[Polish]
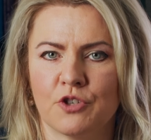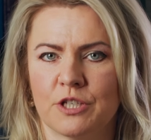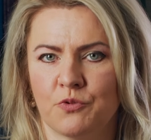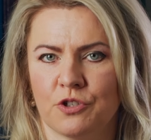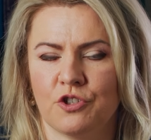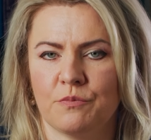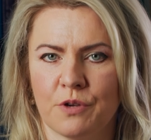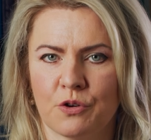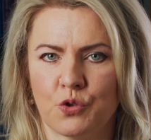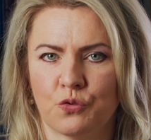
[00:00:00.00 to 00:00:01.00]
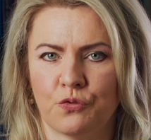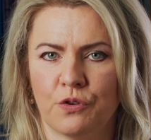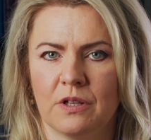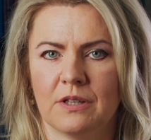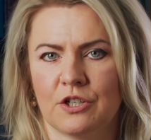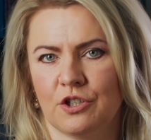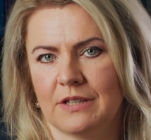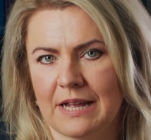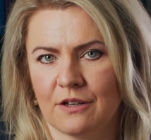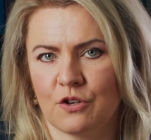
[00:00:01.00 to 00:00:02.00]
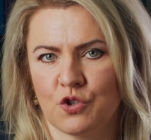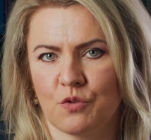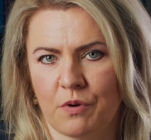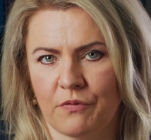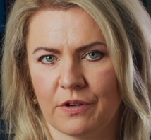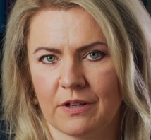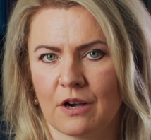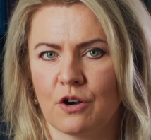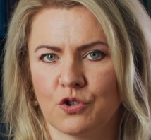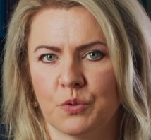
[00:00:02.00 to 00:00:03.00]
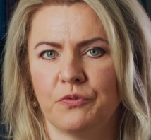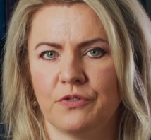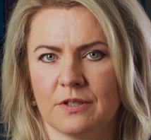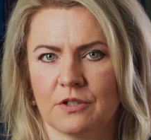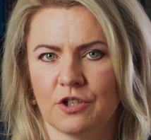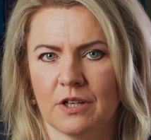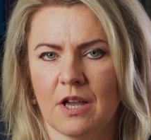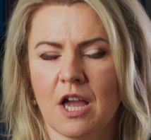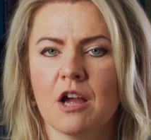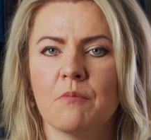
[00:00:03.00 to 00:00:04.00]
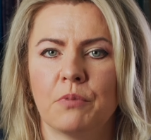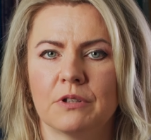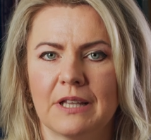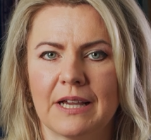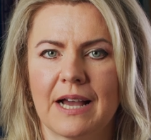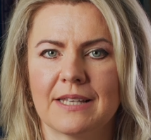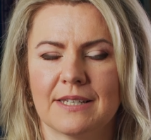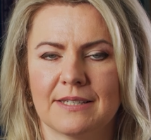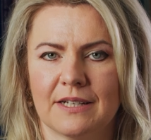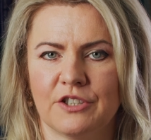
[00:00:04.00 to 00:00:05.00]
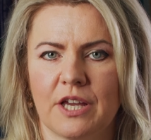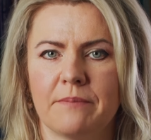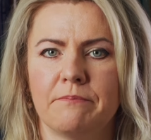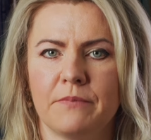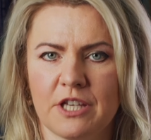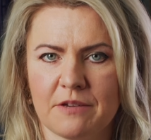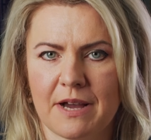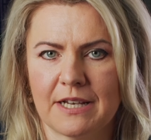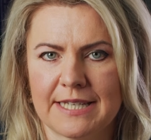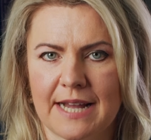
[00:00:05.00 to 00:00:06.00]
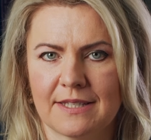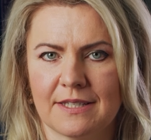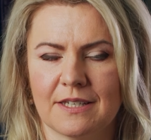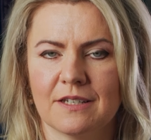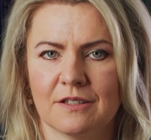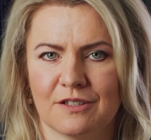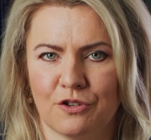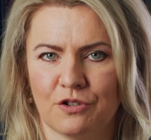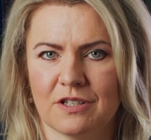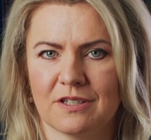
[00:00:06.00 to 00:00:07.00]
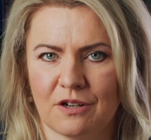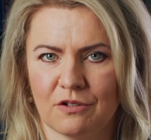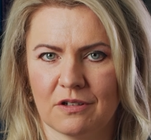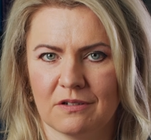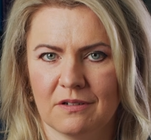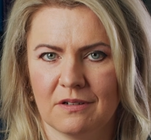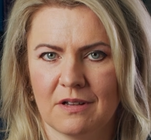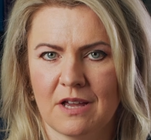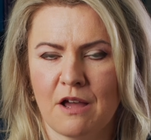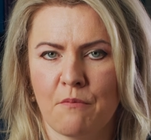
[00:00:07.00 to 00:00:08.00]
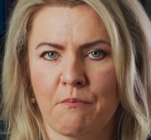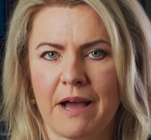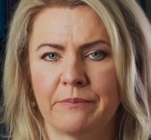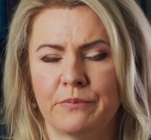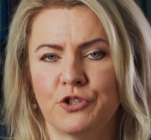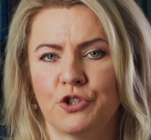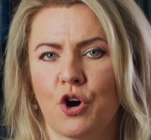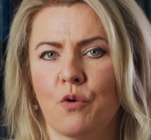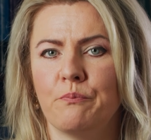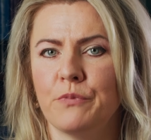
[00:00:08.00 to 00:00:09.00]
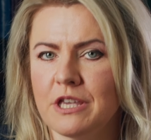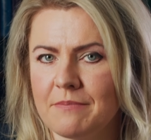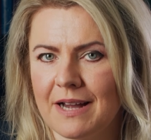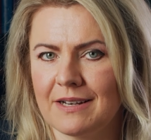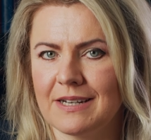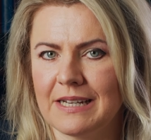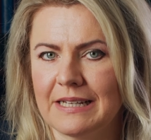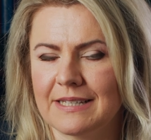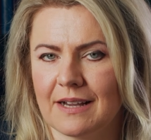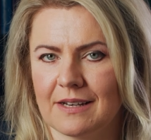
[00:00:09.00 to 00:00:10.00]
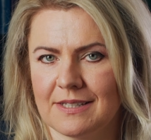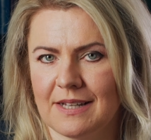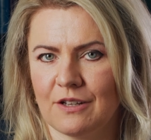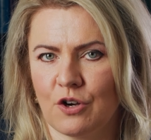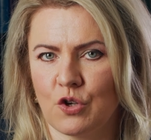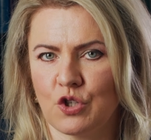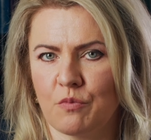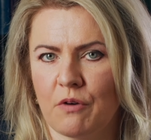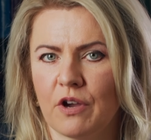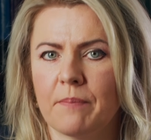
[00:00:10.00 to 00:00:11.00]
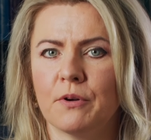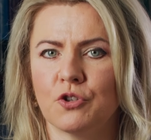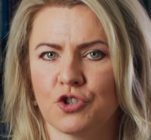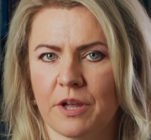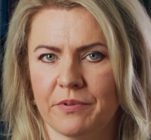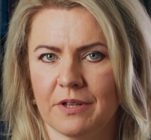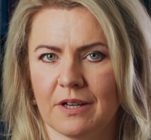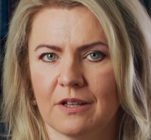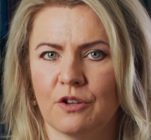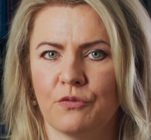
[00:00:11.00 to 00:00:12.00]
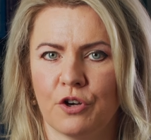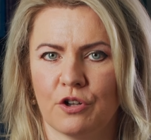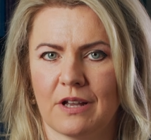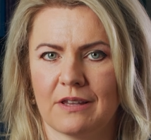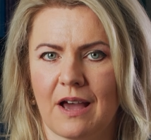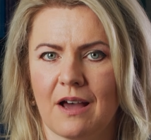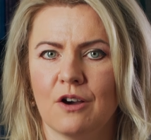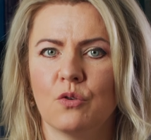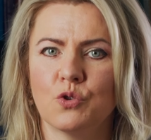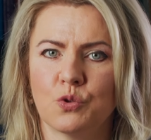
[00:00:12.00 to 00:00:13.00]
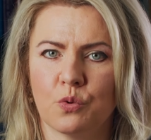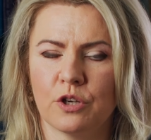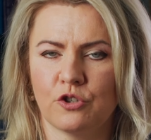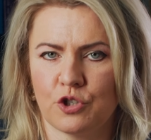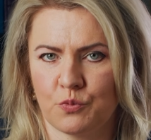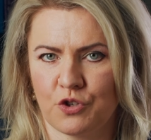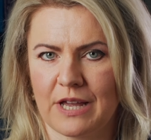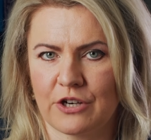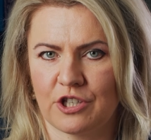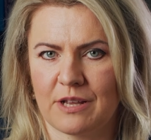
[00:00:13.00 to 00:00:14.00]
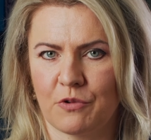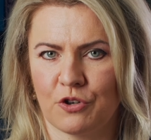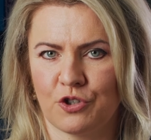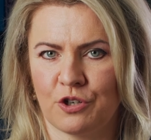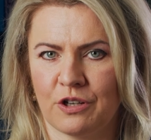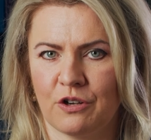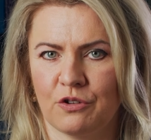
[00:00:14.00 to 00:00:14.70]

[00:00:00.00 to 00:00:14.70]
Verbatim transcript: przez przedsiębiorców naszych danych osobowych jako osób fizycznych podlega zasadzie minimalizacji zgodnie z RODO. Ma być to minimalny zakres danych osobowych potrzebnych do wykonania usługi czy sprzedaży nam określonego